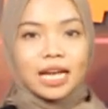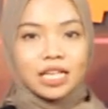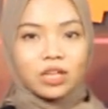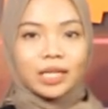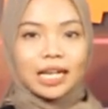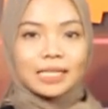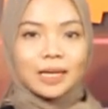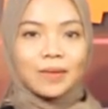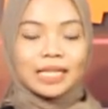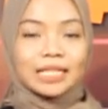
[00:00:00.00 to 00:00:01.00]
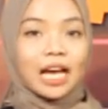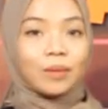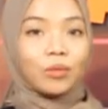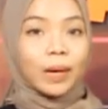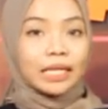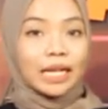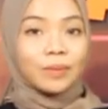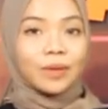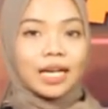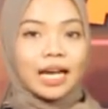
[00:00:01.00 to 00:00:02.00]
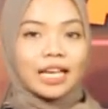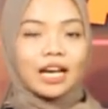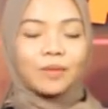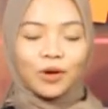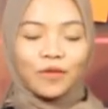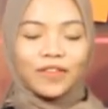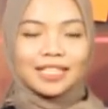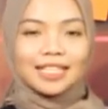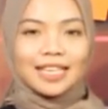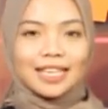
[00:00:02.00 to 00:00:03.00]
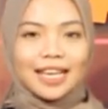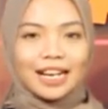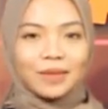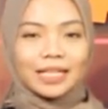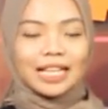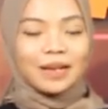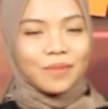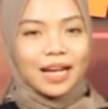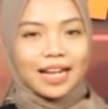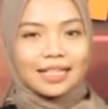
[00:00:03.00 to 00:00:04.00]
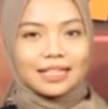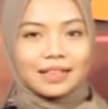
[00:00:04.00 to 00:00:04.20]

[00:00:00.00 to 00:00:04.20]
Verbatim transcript: Kecamatan Seluas, Kabupaten Bengkayang, Provinsi Kalimantan Barat.